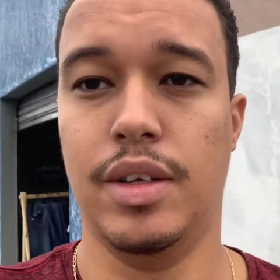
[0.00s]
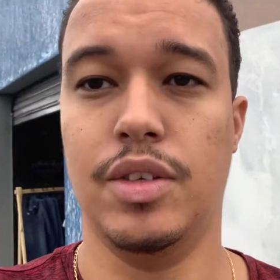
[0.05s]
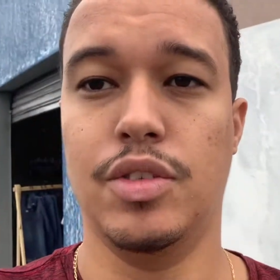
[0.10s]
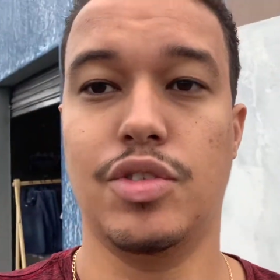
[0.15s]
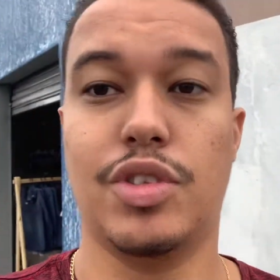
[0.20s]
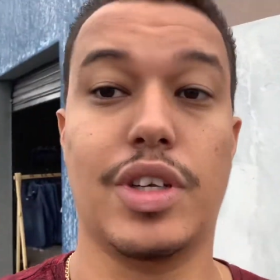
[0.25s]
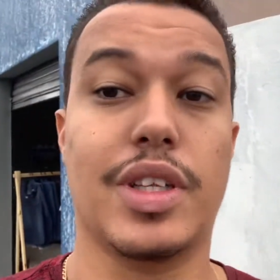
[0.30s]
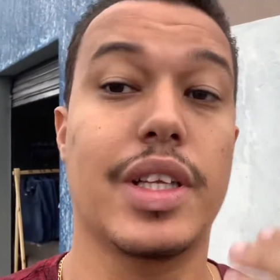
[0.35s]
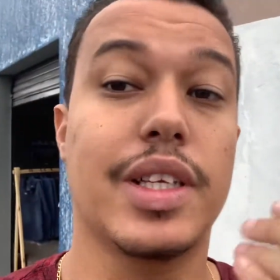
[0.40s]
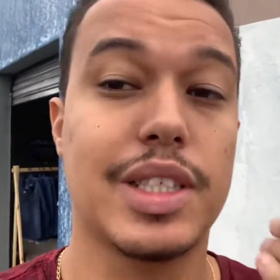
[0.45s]

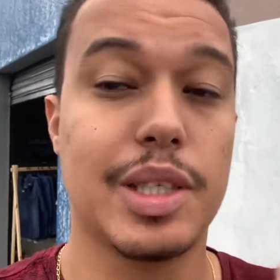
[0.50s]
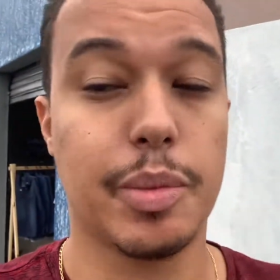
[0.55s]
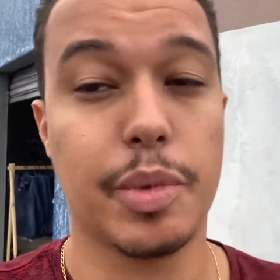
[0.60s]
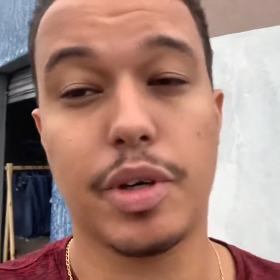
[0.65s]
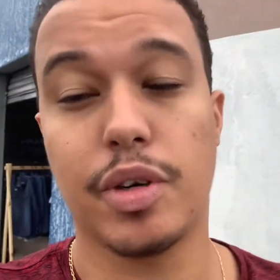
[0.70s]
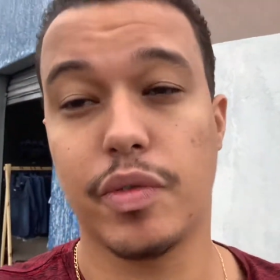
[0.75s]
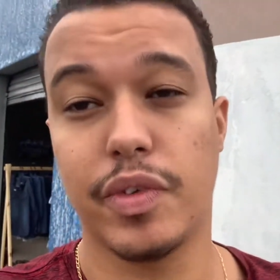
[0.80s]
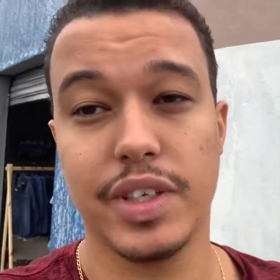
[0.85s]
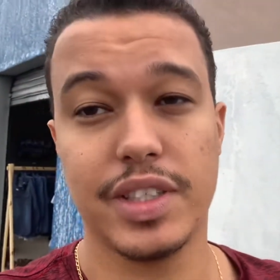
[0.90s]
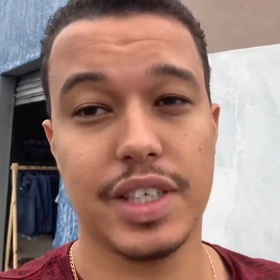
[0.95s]
Só que tem que saber
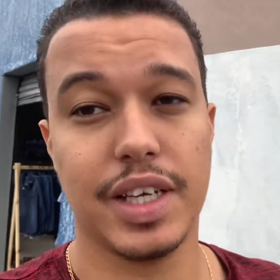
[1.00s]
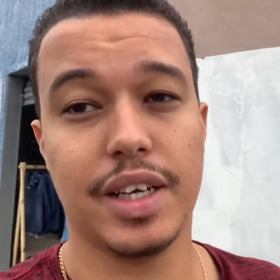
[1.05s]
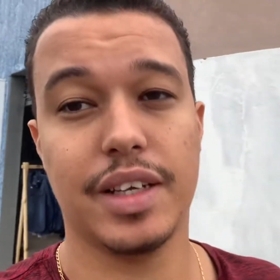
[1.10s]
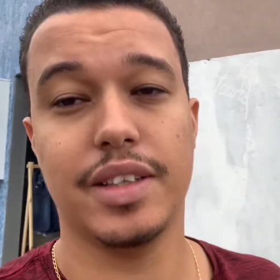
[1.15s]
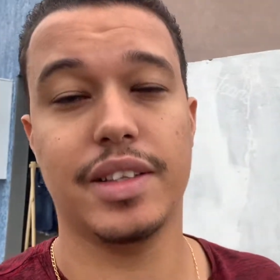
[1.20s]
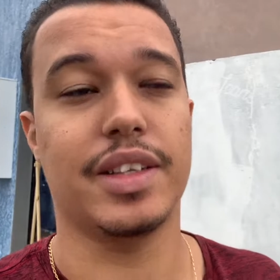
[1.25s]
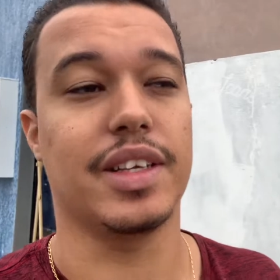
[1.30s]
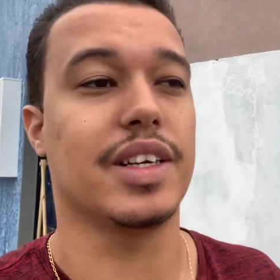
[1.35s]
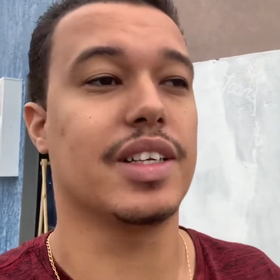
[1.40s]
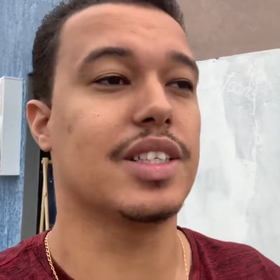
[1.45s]
conversar,
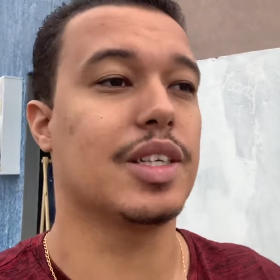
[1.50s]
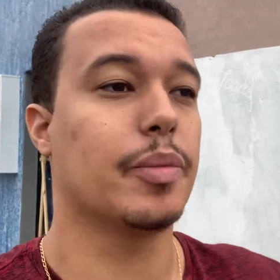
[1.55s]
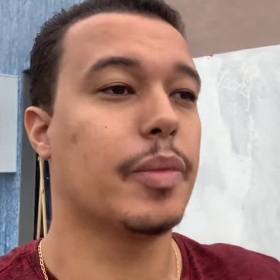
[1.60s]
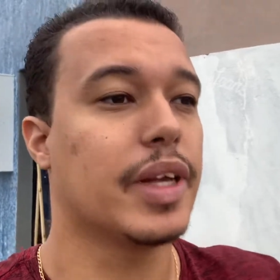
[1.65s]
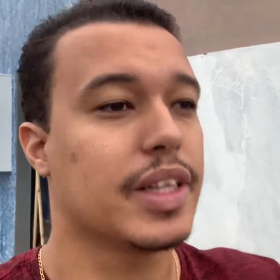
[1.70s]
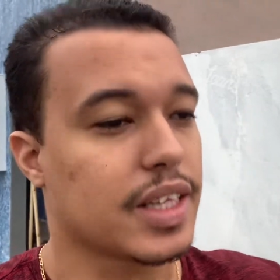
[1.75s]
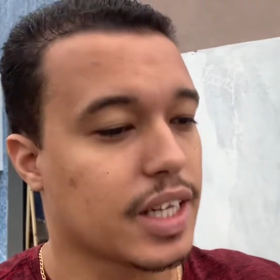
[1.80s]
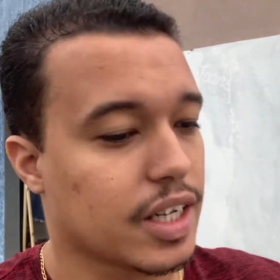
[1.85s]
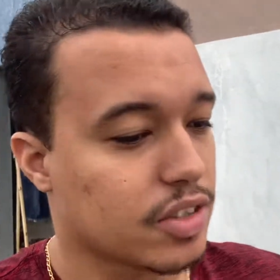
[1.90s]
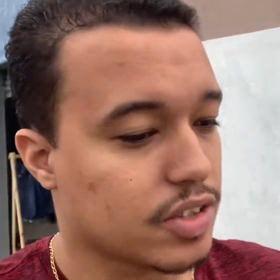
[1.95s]
tem que saber
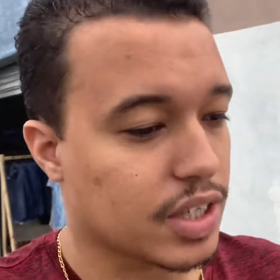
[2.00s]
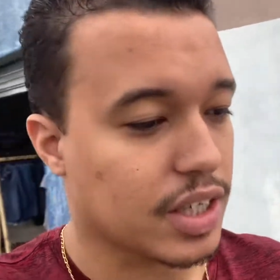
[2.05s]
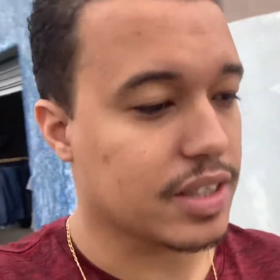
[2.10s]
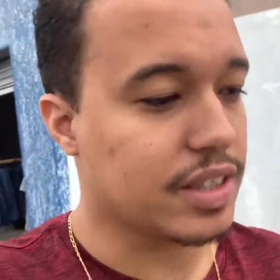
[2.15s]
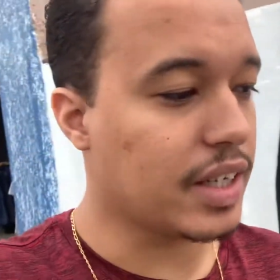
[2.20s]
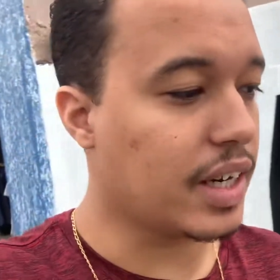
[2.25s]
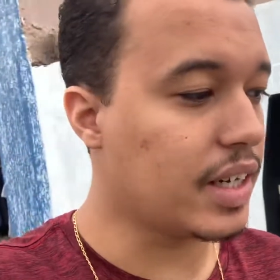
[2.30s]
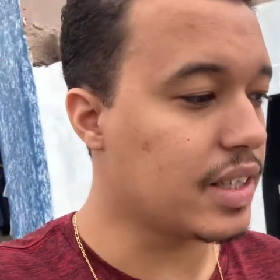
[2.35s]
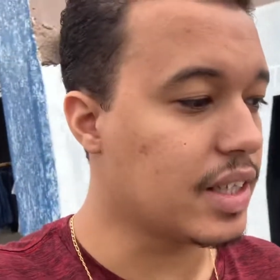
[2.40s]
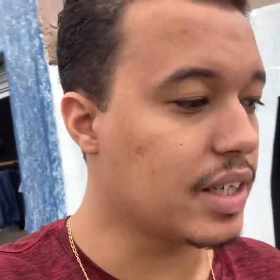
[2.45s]
a tática
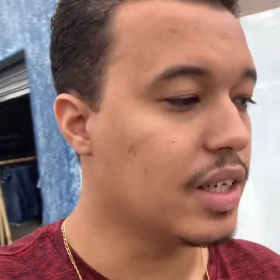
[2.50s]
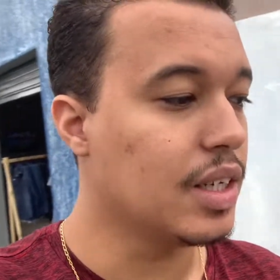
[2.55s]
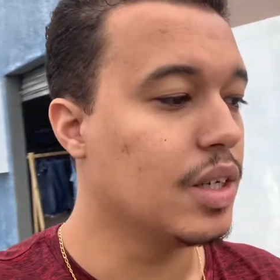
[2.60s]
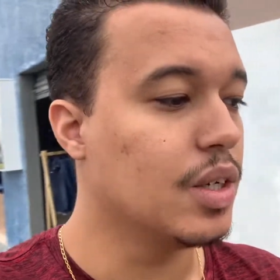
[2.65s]
certa,